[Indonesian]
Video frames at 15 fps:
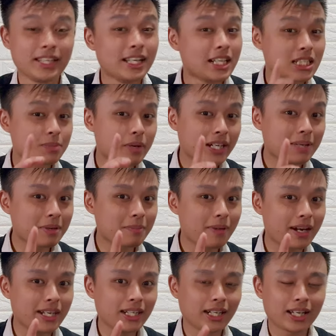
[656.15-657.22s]
Sebagai
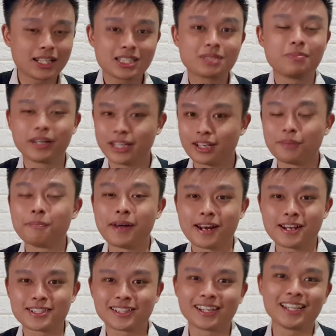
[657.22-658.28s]
perbandingan, sebagai
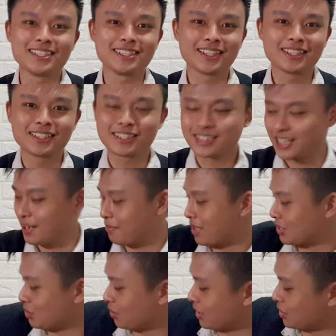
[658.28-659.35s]
comparison aja, saya
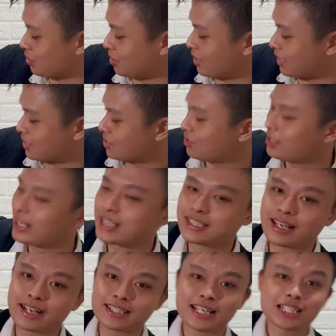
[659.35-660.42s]
masukkan juga Sony
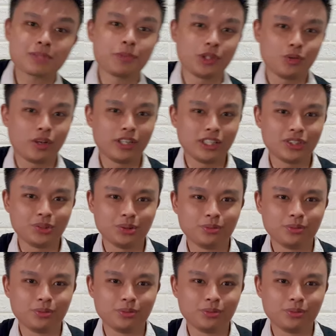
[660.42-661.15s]
SRS XB22